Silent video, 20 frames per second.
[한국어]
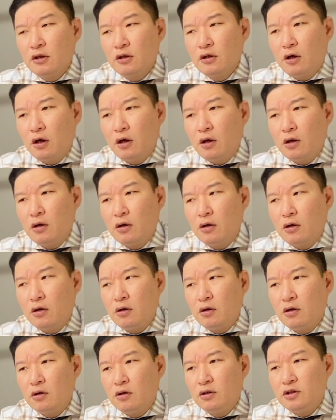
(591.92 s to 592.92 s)

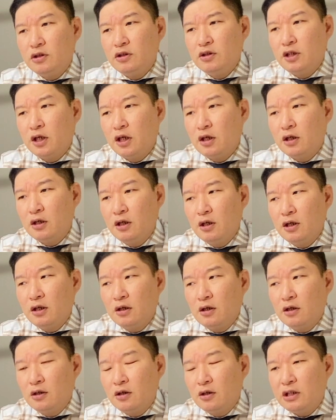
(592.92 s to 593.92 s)
아 진짜
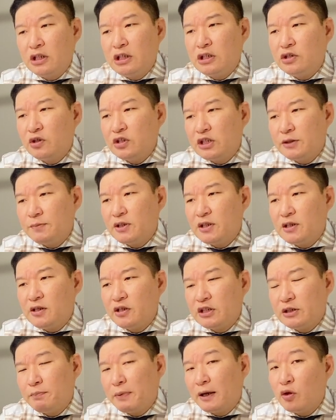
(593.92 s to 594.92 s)
어, 2017년,
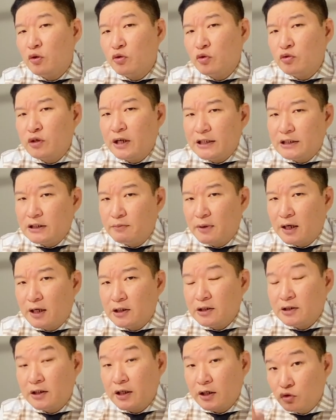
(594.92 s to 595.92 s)
18년도 그랬지만
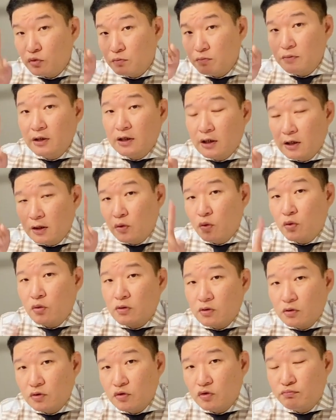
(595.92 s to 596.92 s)
그때 좀,
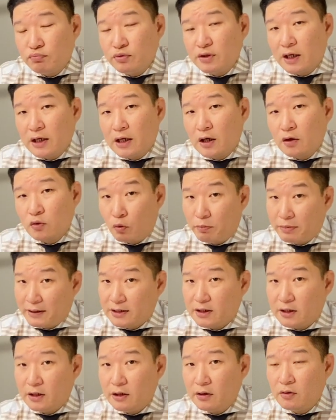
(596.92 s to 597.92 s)
그, 좀 분양가가
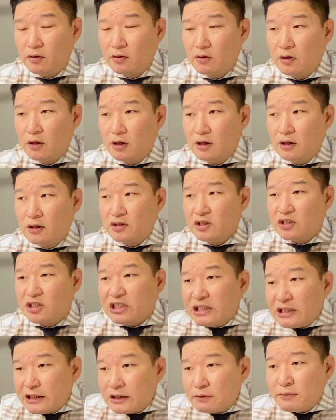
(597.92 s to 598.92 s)
높았잖아요. 그래서
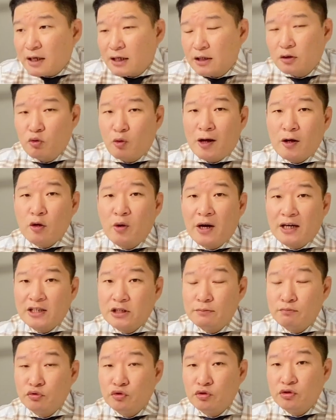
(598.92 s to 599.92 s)
지금 막
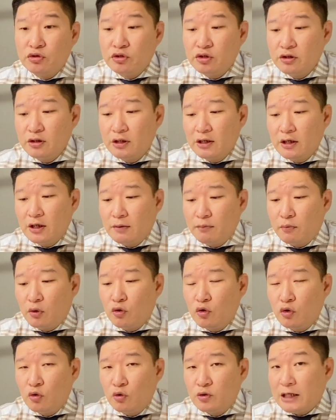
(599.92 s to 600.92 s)
완공하신 분들은
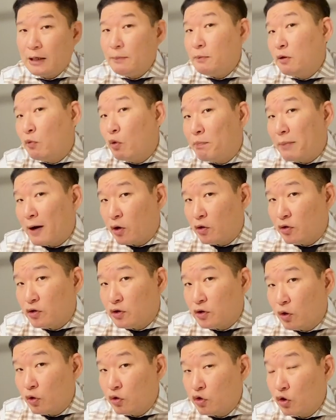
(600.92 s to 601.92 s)
별로 재미를 못
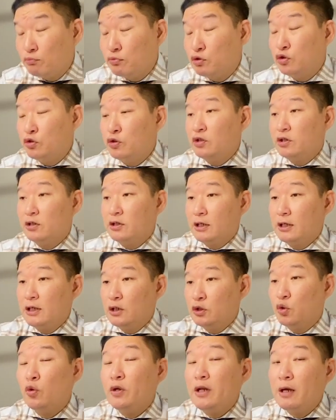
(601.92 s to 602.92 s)
봤거든요. 어떤 분들은 손해